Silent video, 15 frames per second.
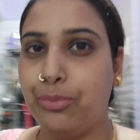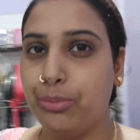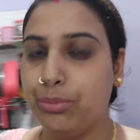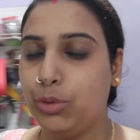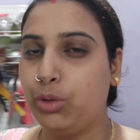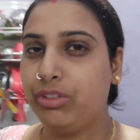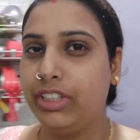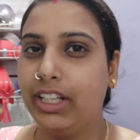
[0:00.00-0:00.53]

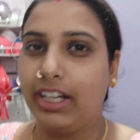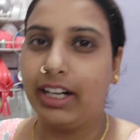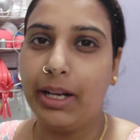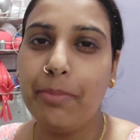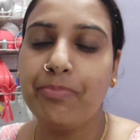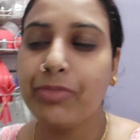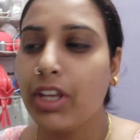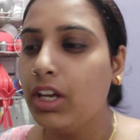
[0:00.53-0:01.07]
मूवी देख रहे
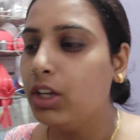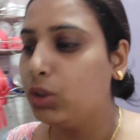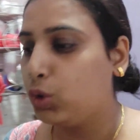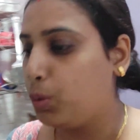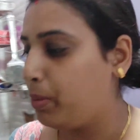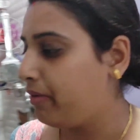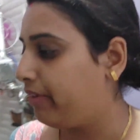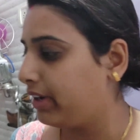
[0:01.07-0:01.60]
हैं
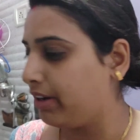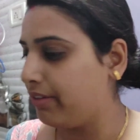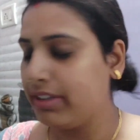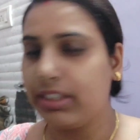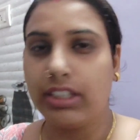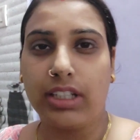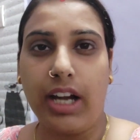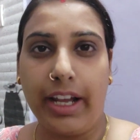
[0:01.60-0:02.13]
तो मैं
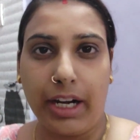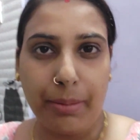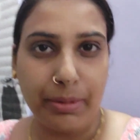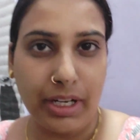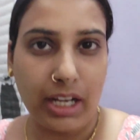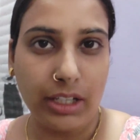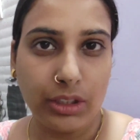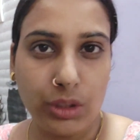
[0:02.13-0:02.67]
फटाफट से खाना
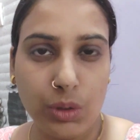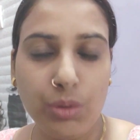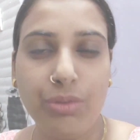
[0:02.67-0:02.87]
बना लेती